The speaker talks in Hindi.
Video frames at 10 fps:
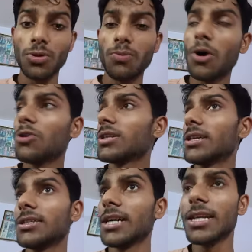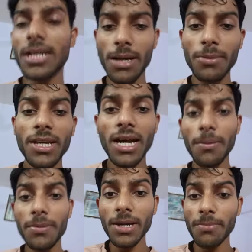है तो बहुत ही ज़्यादा गर्मी है
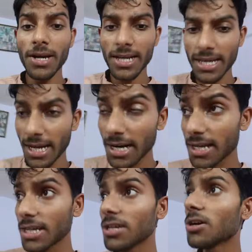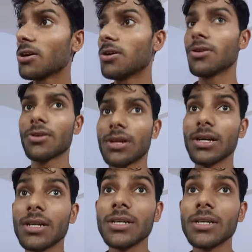आप भी अपना ख्याल रखें और